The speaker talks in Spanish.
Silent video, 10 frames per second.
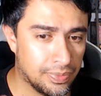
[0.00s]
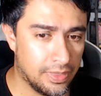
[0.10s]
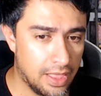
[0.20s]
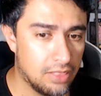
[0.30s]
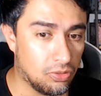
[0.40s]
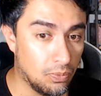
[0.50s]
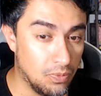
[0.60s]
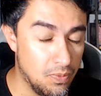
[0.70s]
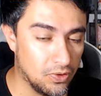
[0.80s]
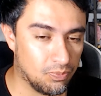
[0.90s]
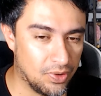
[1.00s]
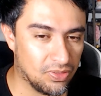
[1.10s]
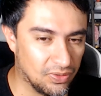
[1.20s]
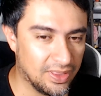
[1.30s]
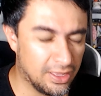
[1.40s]
son muy buenos precios
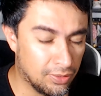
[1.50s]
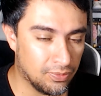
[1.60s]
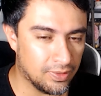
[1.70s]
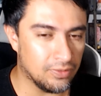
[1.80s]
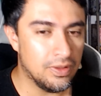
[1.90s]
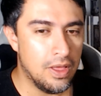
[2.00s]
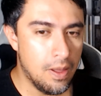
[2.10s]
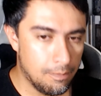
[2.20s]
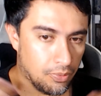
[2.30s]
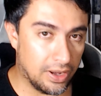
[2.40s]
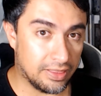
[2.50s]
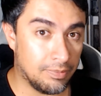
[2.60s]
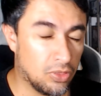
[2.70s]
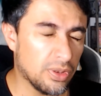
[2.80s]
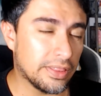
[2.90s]
ahorita que estamos viendo por las
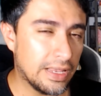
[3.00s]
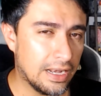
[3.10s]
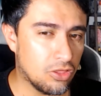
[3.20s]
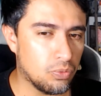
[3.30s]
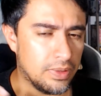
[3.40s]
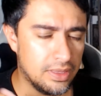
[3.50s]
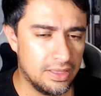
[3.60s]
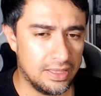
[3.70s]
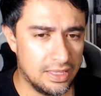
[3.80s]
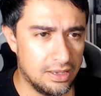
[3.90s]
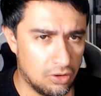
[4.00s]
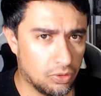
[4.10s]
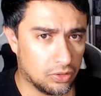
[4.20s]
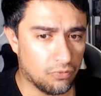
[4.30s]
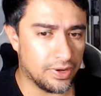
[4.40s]
dimensiones que tiene la SUV y lo que
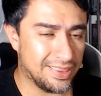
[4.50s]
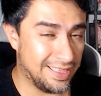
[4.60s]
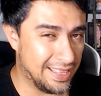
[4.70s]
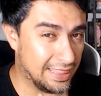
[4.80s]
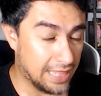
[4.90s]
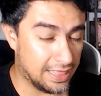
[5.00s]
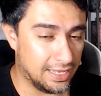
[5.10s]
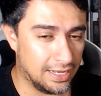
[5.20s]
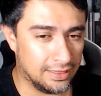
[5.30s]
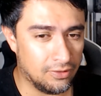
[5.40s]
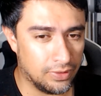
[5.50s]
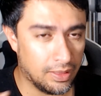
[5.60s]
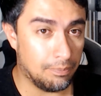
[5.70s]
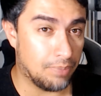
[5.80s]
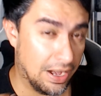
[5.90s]
te ofrece está excelente
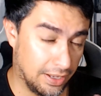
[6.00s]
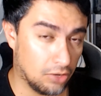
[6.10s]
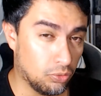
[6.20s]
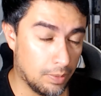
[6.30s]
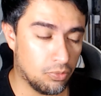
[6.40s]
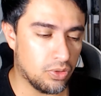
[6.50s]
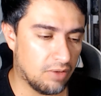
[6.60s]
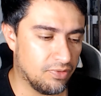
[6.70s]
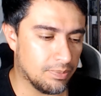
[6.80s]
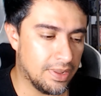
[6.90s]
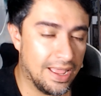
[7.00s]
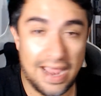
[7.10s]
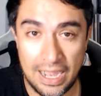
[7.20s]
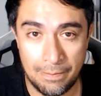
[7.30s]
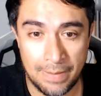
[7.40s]
ahorita para el que le gusta mucho la firma
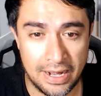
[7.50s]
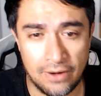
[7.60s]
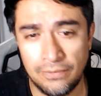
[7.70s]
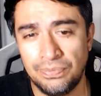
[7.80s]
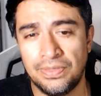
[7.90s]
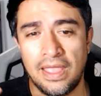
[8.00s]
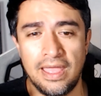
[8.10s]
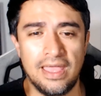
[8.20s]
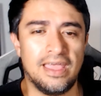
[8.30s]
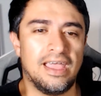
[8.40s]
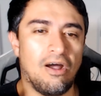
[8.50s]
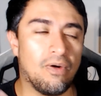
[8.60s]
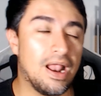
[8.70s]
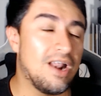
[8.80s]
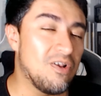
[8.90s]
alemana, ¿no?
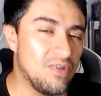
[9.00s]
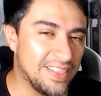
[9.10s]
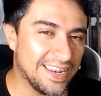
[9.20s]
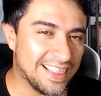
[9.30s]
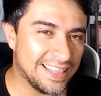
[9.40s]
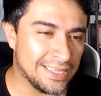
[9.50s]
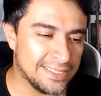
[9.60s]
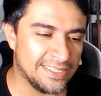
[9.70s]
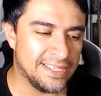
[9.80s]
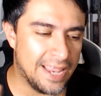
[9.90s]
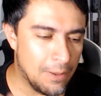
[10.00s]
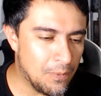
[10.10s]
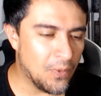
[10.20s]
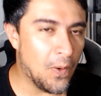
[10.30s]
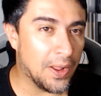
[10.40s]
Ahora, lo interesante, el
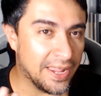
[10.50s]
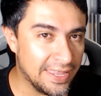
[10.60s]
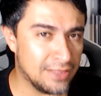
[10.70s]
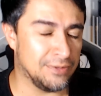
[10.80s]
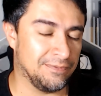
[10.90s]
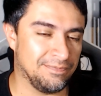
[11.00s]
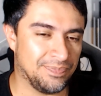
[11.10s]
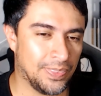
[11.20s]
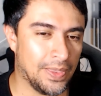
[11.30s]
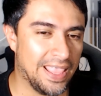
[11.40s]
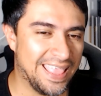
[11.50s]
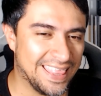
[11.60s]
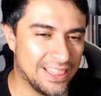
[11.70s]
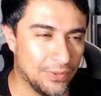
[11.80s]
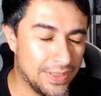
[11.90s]
bono a crédito
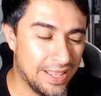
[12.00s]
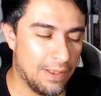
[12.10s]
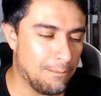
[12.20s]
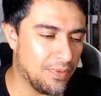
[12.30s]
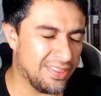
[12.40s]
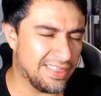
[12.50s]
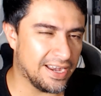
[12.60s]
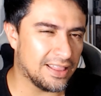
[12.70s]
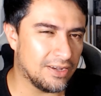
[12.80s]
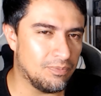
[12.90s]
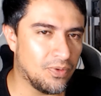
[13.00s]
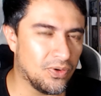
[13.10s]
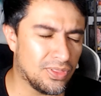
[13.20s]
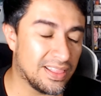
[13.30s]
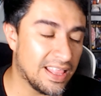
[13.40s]
es donde puedes llegar a tener
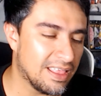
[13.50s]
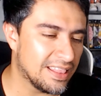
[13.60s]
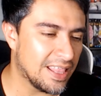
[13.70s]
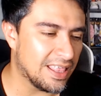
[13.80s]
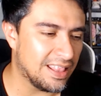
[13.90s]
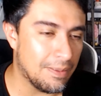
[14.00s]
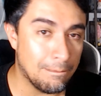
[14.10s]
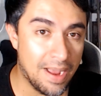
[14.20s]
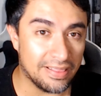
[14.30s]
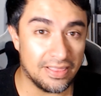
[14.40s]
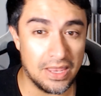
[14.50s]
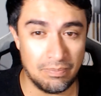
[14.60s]
bonos de, más de 100 mil